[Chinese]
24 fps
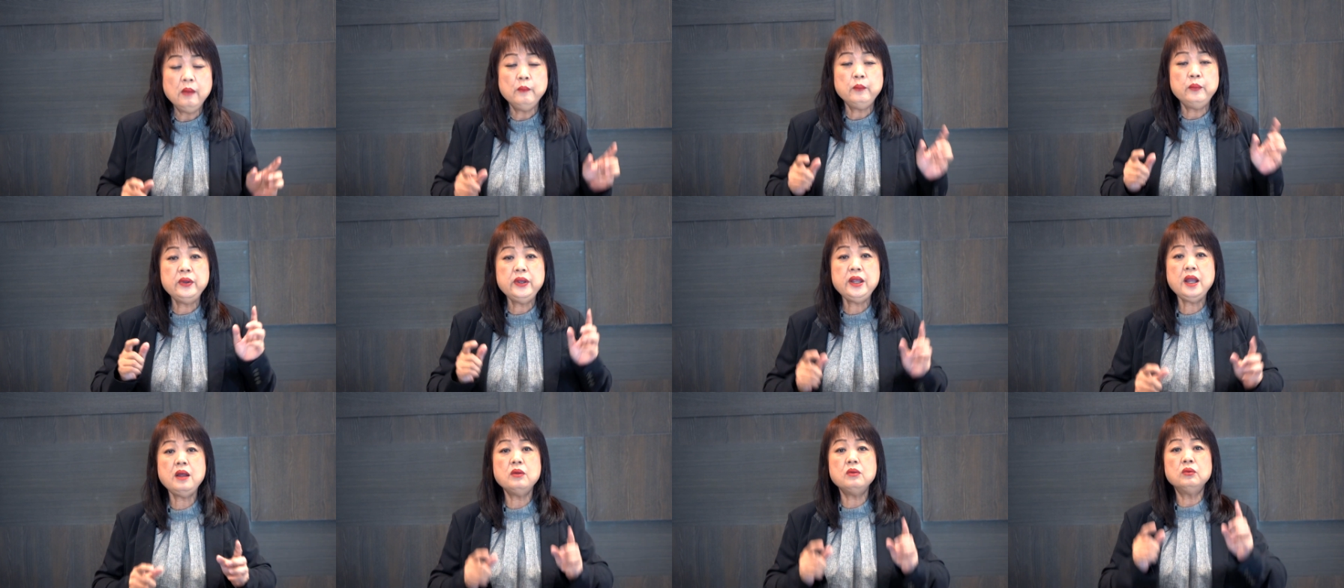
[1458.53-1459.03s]

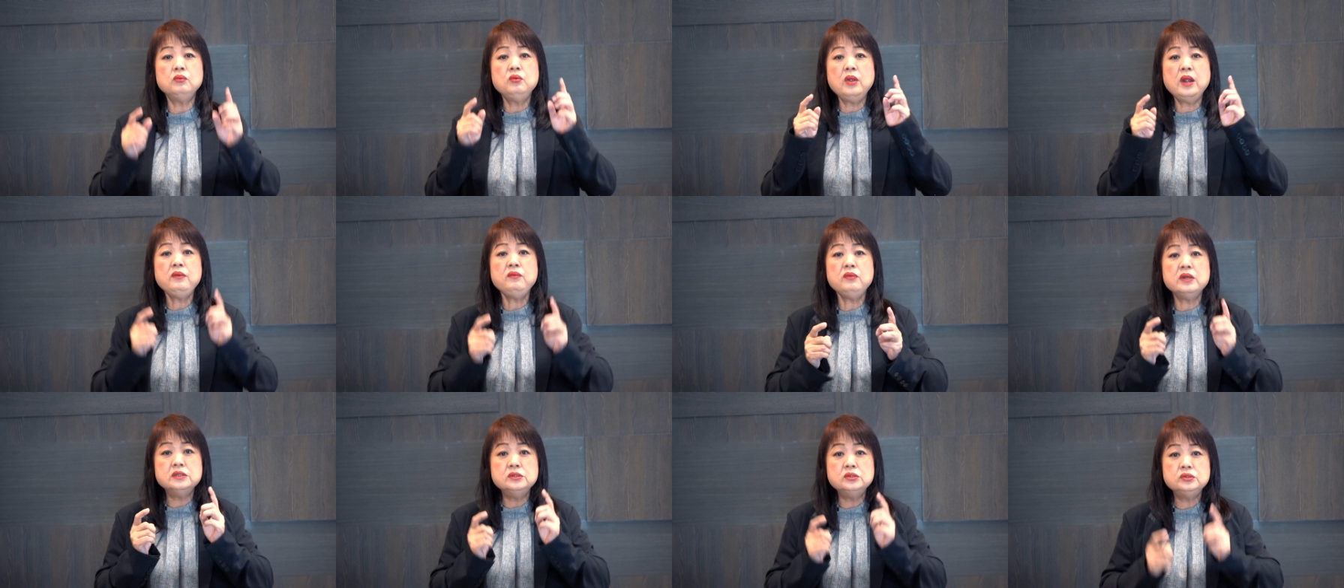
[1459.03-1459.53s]
不要
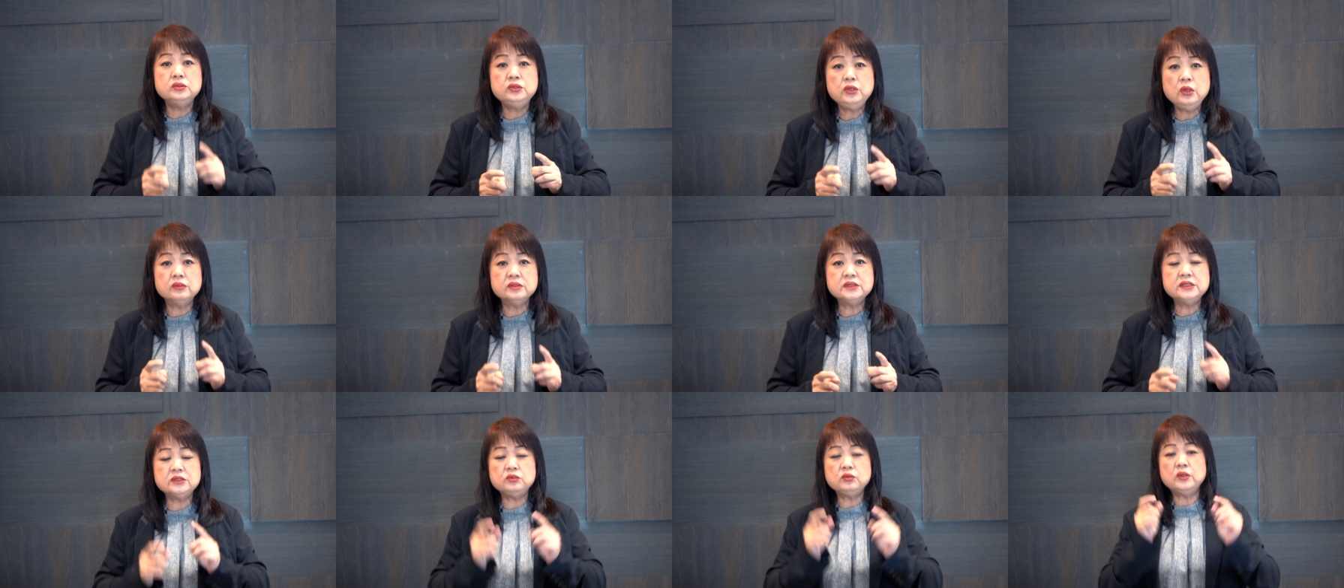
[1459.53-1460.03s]
乱乱
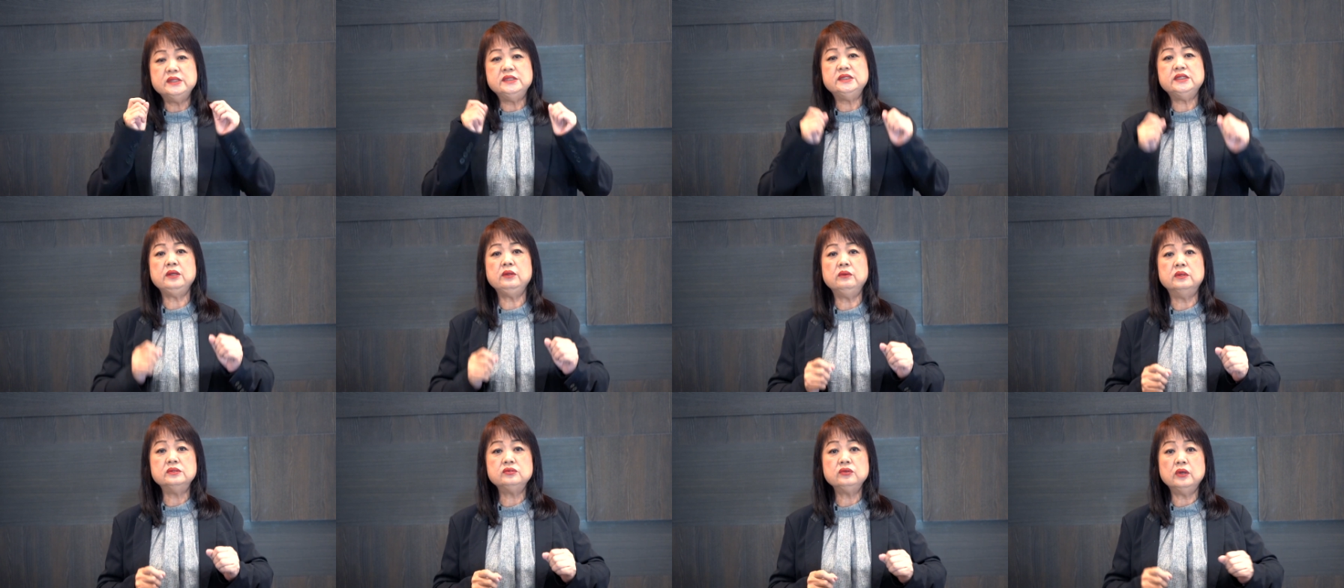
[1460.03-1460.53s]
用这段
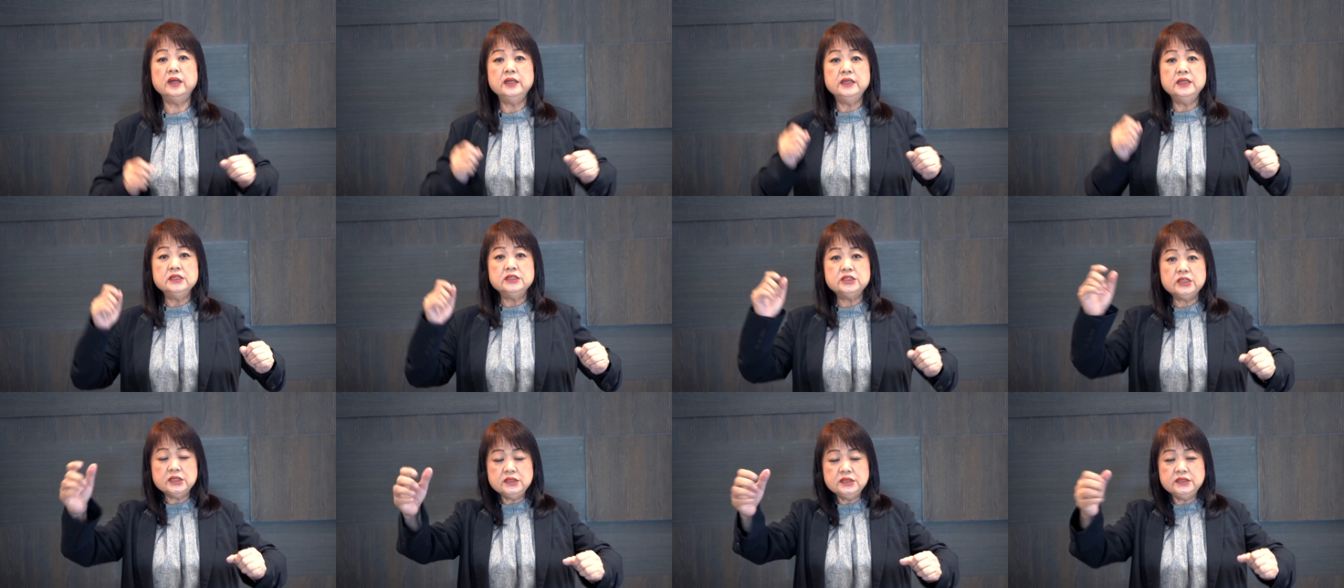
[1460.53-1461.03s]
经文说
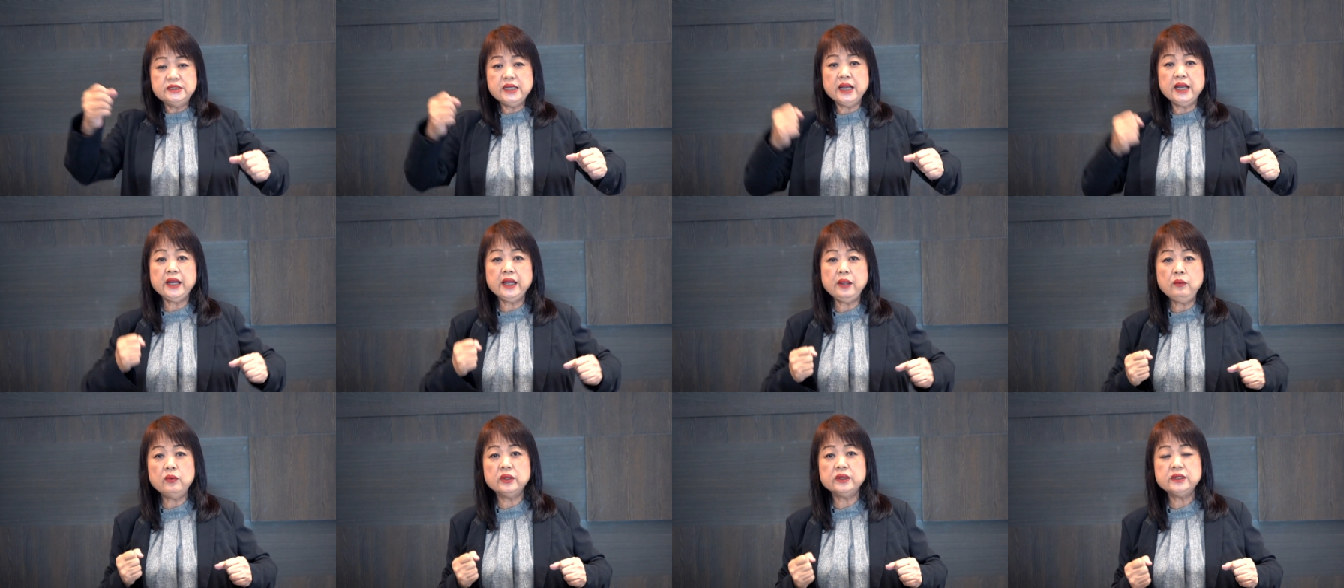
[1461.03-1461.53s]
神加
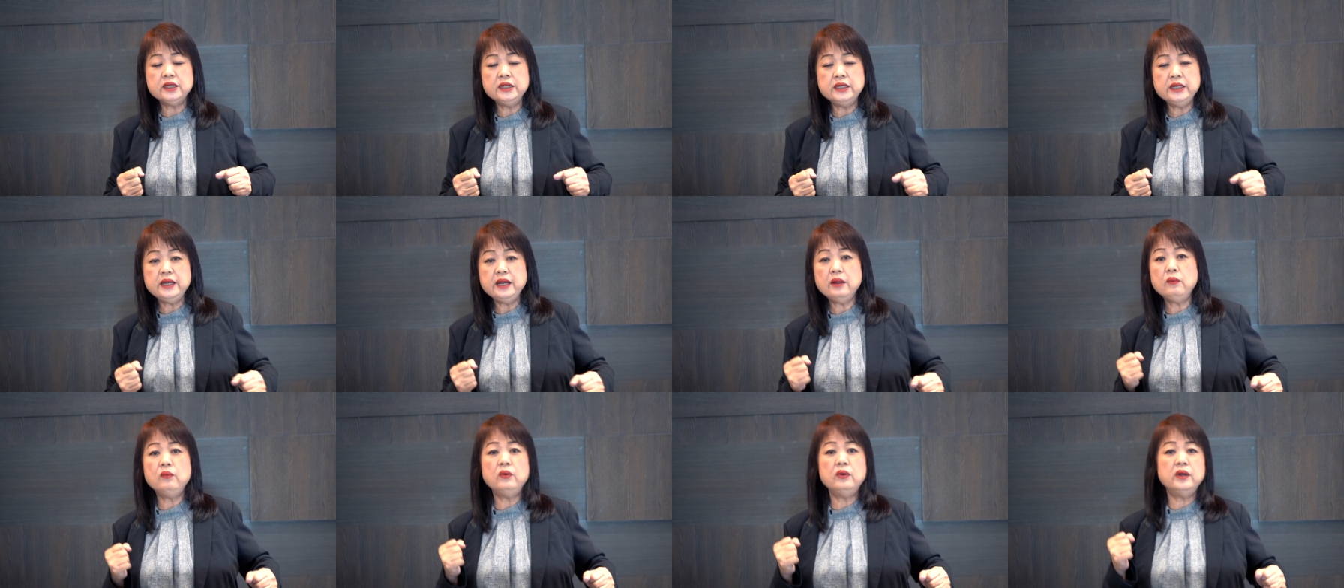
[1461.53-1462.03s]
给我的力
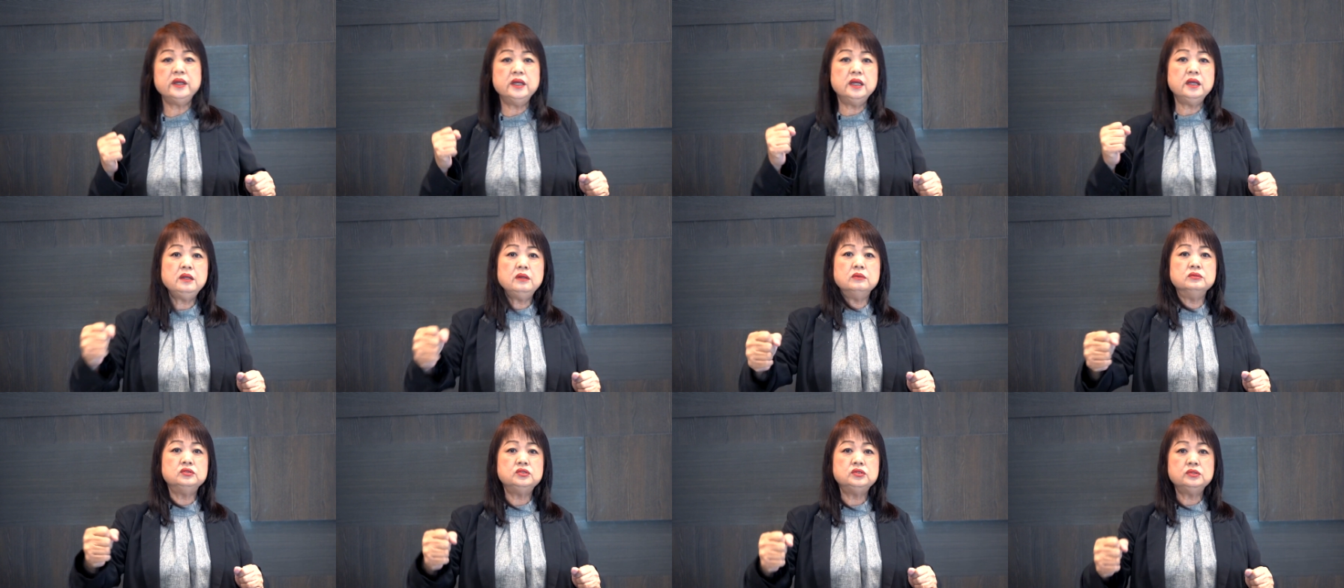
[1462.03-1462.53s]
量，我能
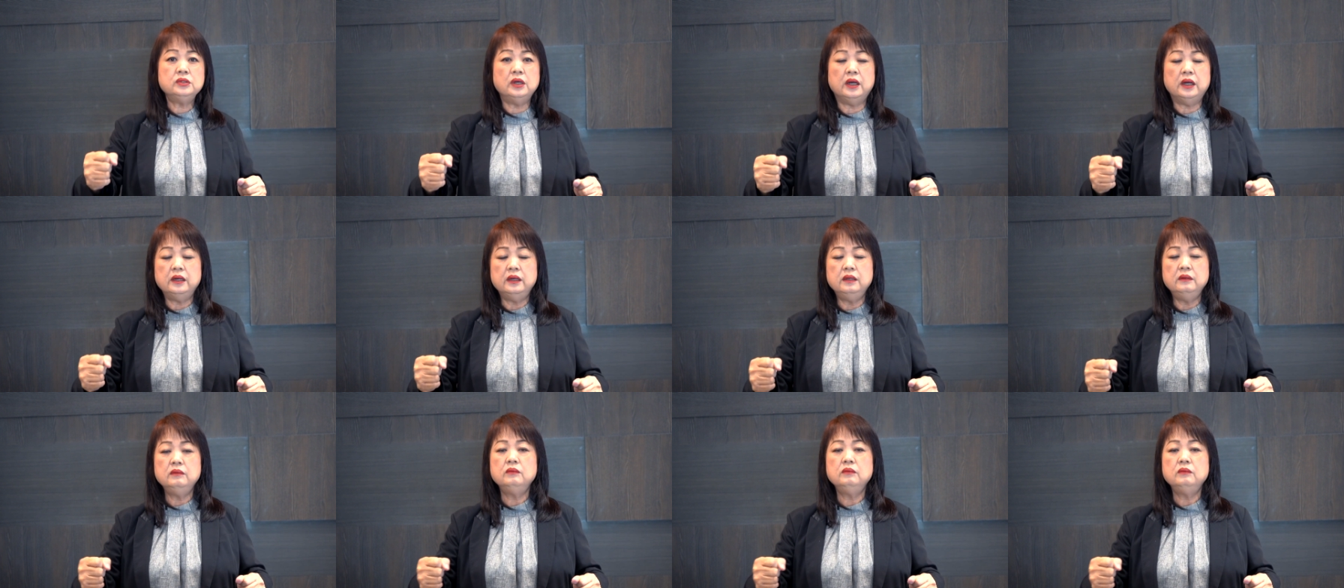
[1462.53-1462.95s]
够做。